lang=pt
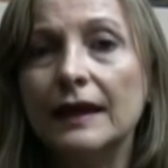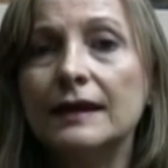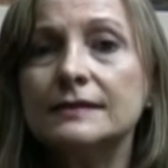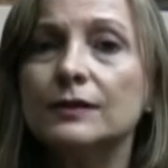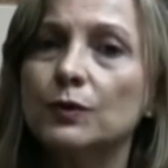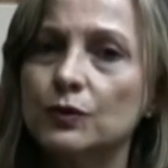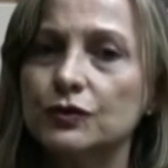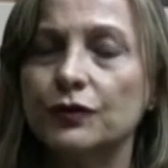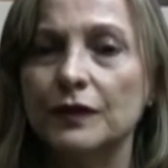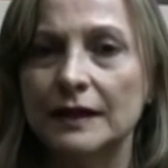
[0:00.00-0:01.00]
Esse
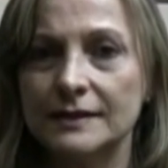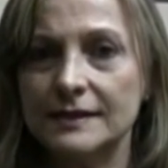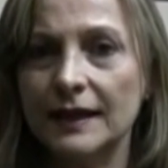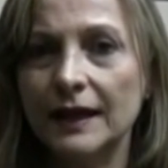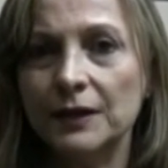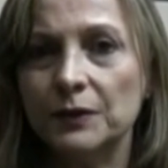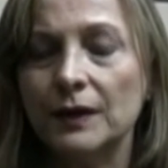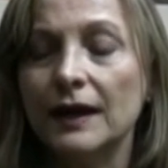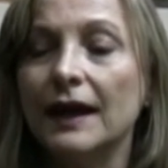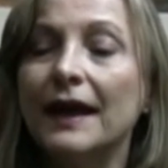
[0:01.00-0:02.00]
custo financeiro
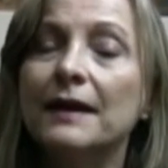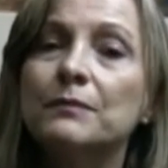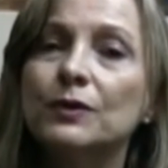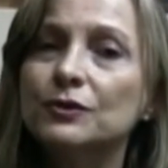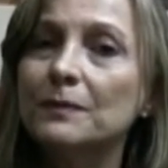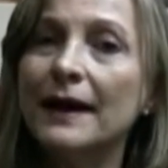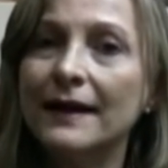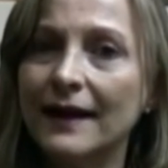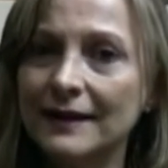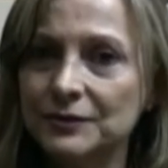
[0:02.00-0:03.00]
é muito
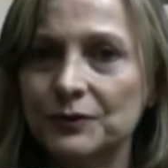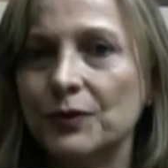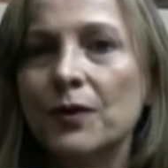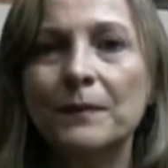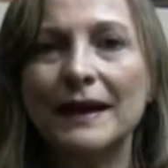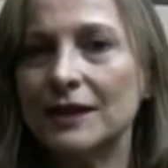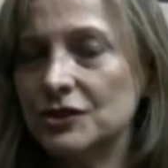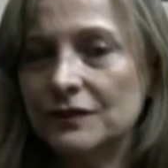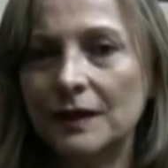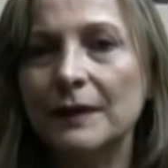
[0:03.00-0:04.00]
barato
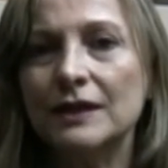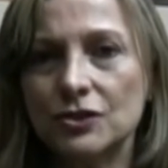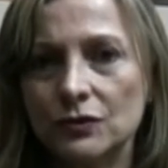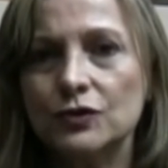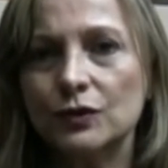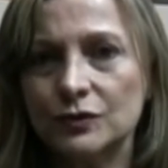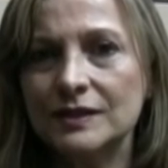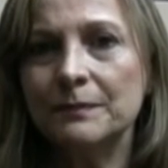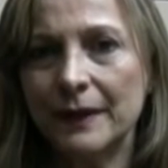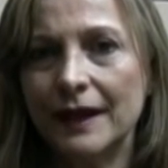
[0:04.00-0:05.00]
comparativamente aos
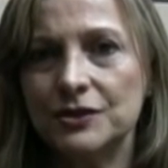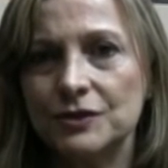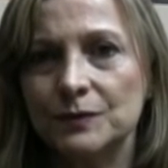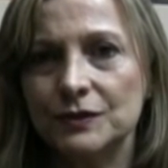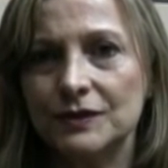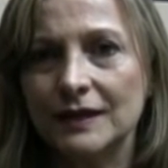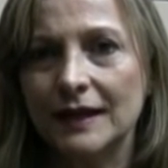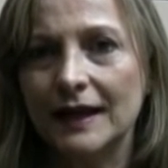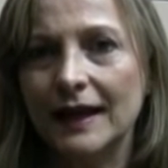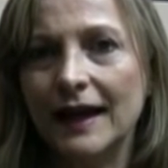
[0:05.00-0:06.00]
outros empréstimos.
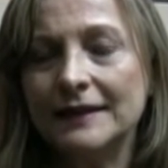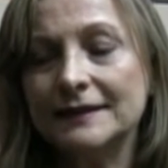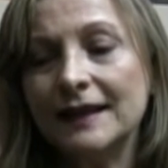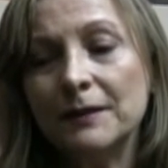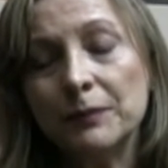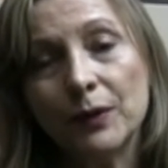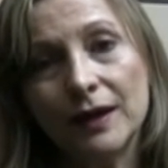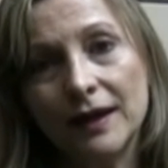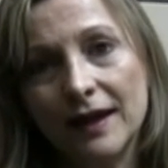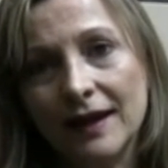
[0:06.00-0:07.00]
Até
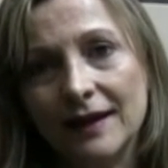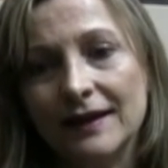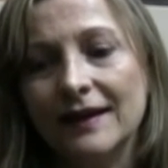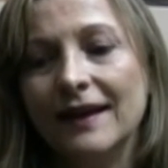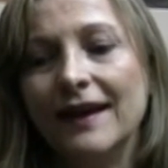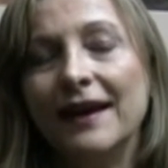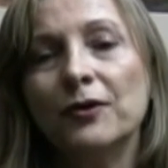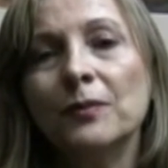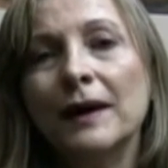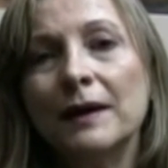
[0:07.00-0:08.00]
porque é
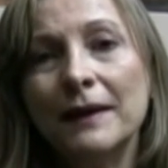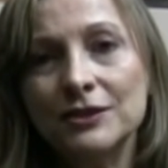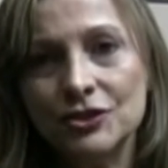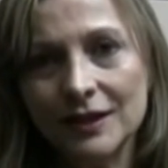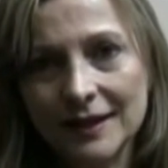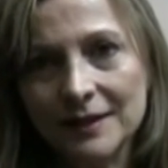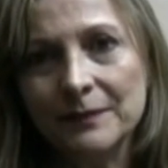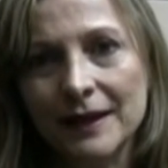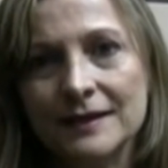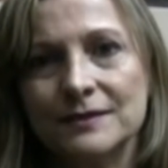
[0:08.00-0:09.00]
uma armadilha
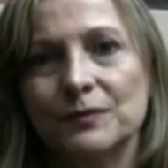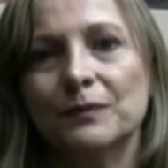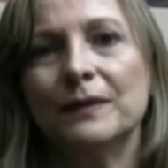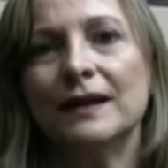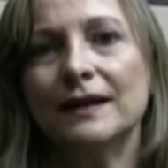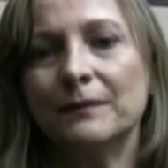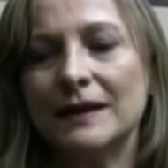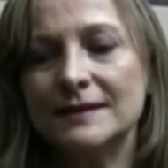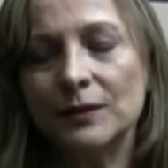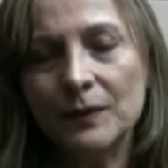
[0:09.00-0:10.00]
mesmo
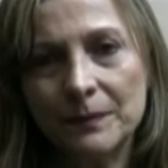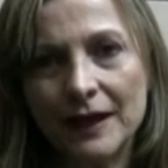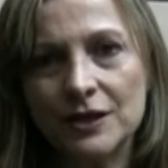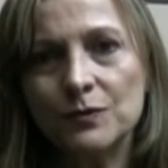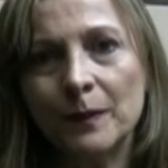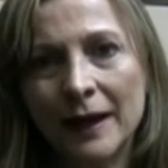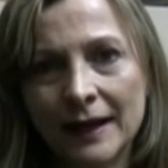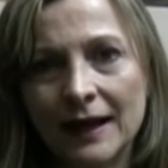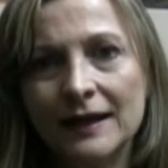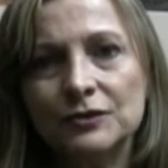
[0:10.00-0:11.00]
para ser um empréstimo
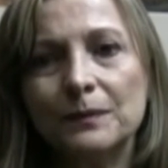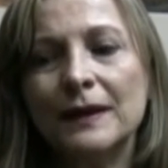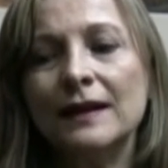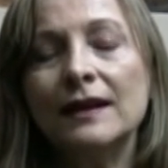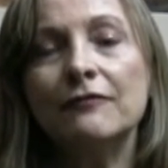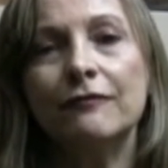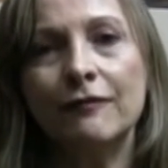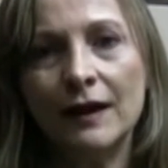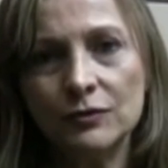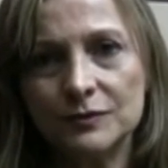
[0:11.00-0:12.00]
barato para
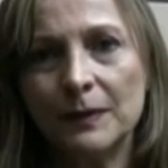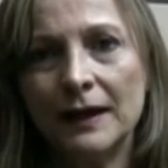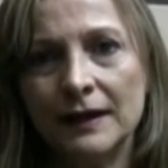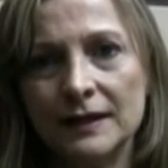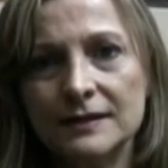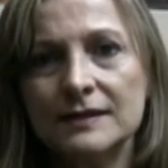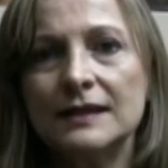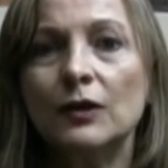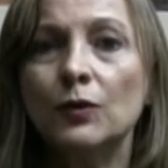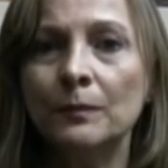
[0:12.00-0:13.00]
levar os países
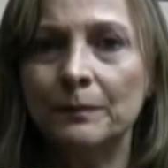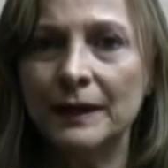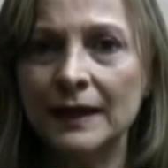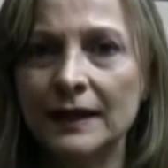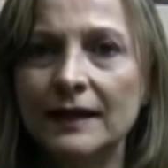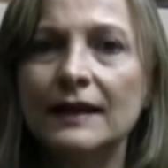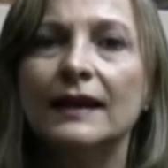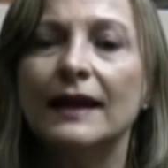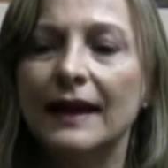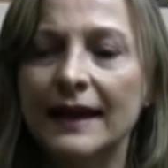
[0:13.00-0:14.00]
a cumprirem
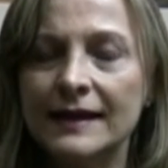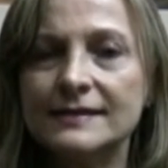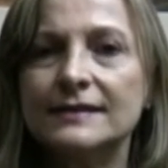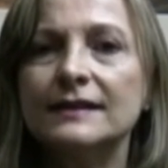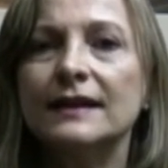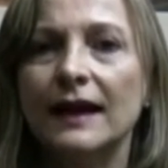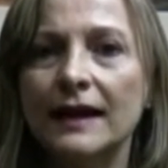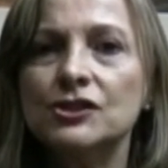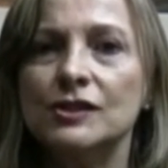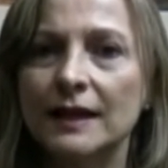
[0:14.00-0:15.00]
essa
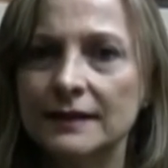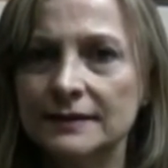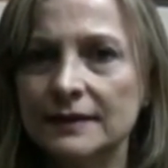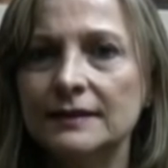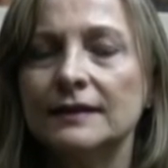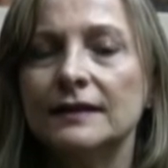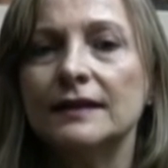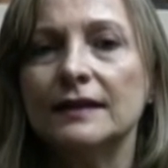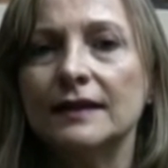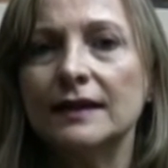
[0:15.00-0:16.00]
agenda
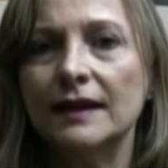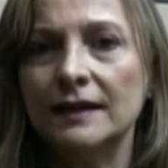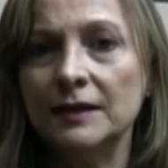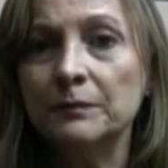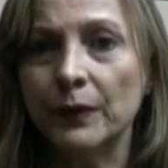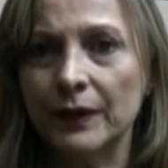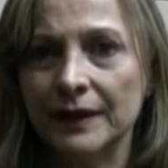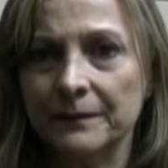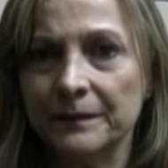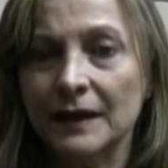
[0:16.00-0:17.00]
que ele impõe.
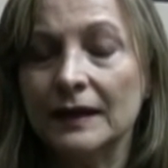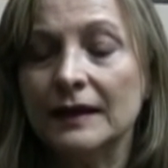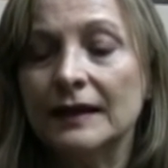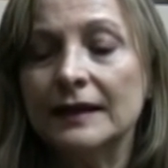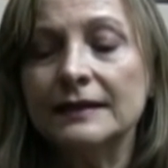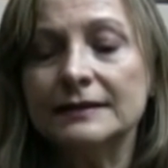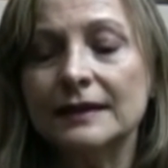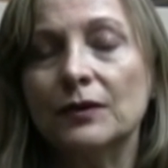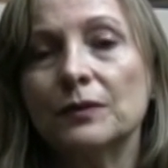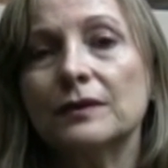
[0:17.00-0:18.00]

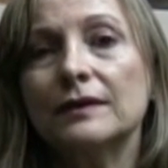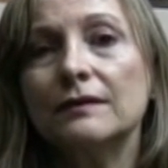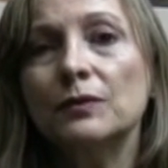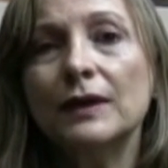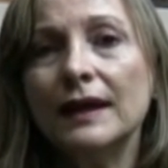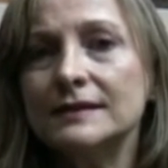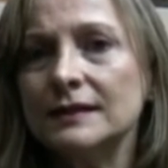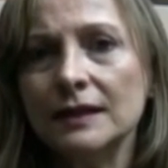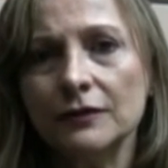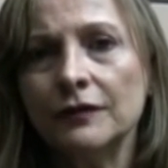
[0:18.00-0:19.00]
Então, o que, que
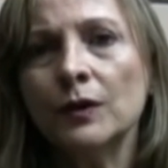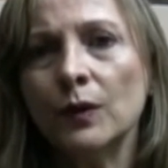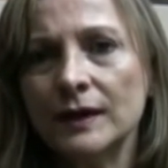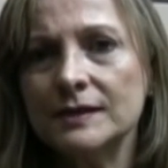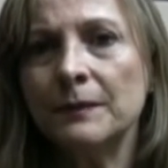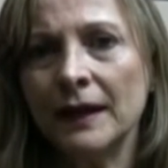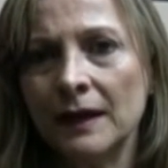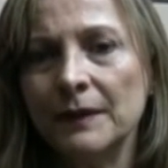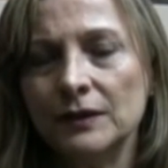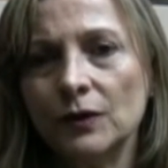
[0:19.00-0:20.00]
significou esse
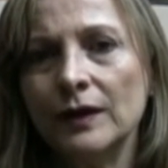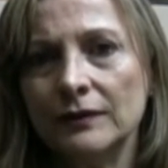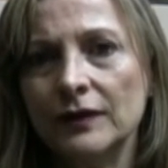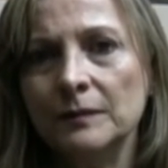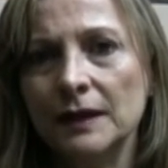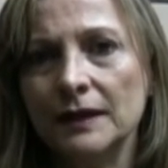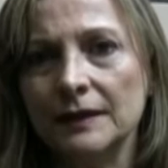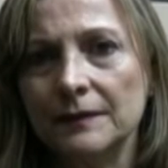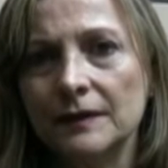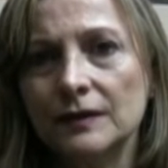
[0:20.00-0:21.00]
pagamento ao FMI?
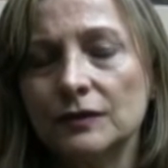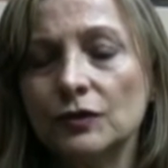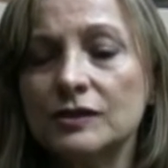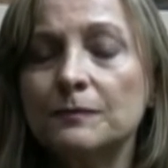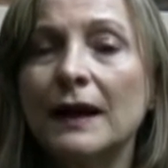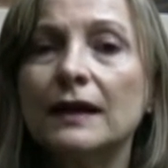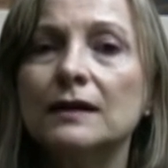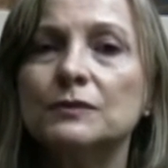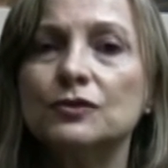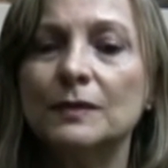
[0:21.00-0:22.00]
Nós
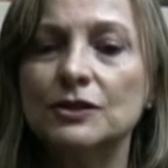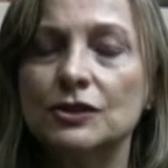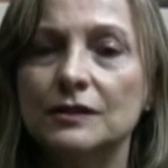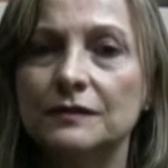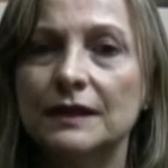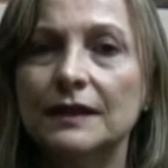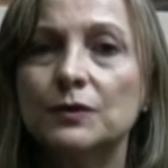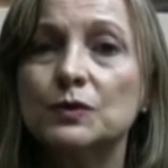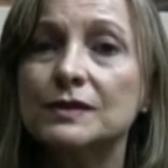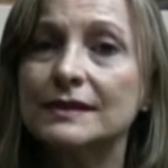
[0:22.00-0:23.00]
pagamos uma dívida que
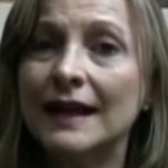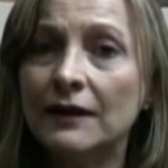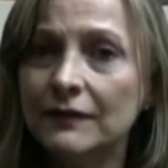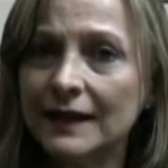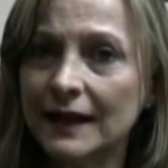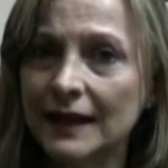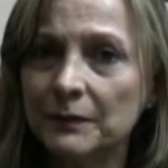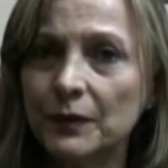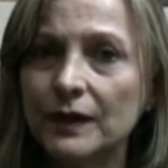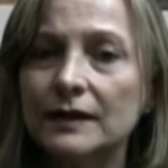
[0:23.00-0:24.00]
custava na
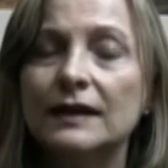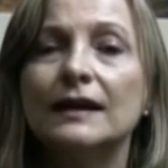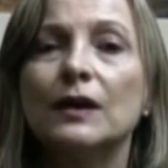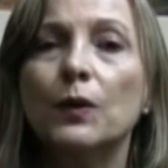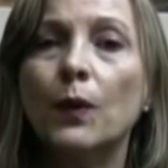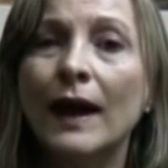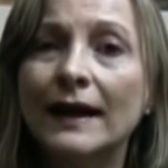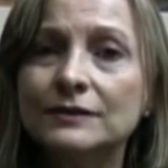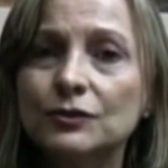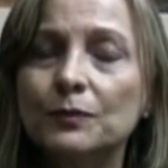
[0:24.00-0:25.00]
época
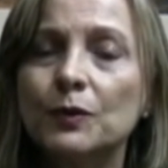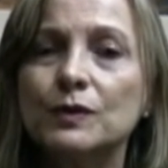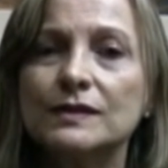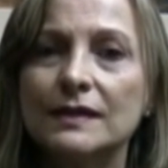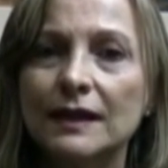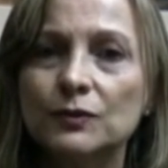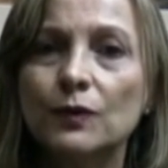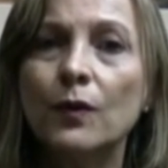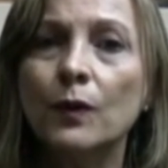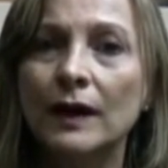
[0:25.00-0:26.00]
4%
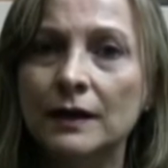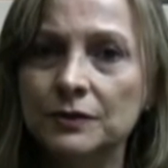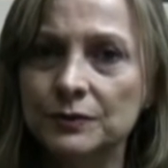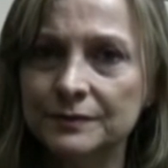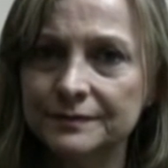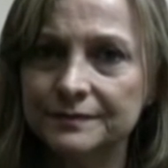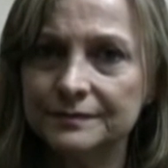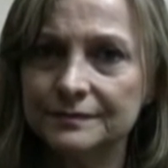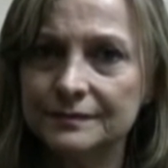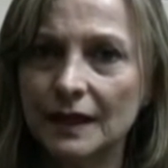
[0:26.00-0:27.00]
ao ano
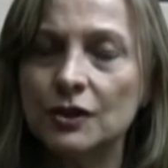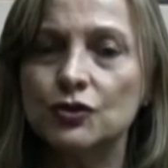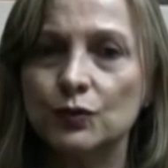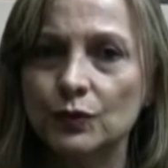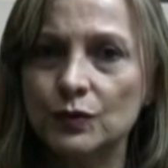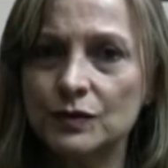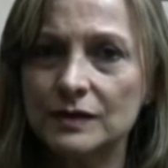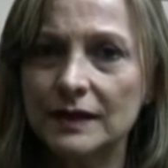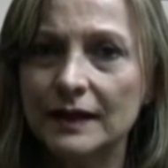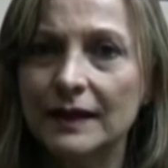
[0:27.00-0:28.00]
em
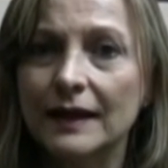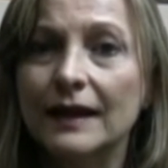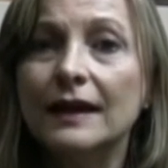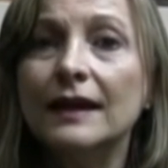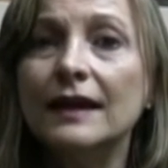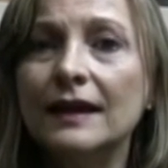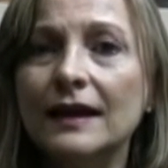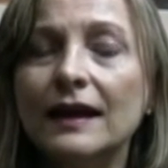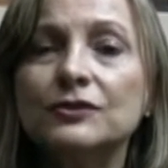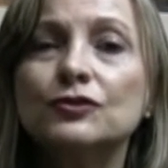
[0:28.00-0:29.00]
juros
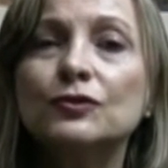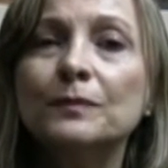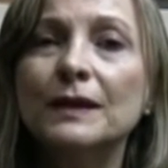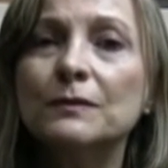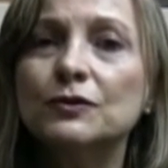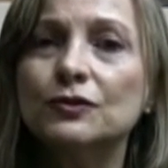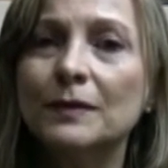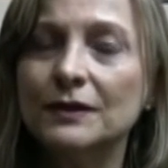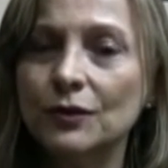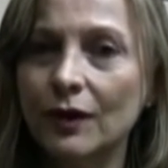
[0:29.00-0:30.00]
e assumimos
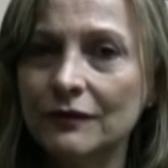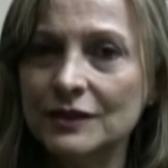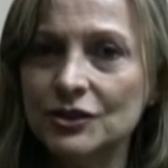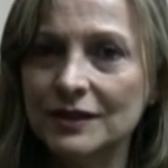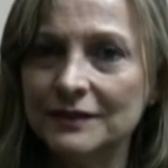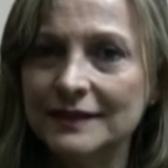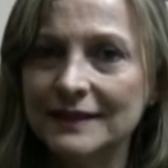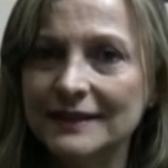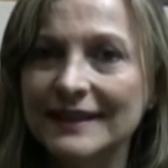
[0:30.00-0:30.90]
uma nova dívida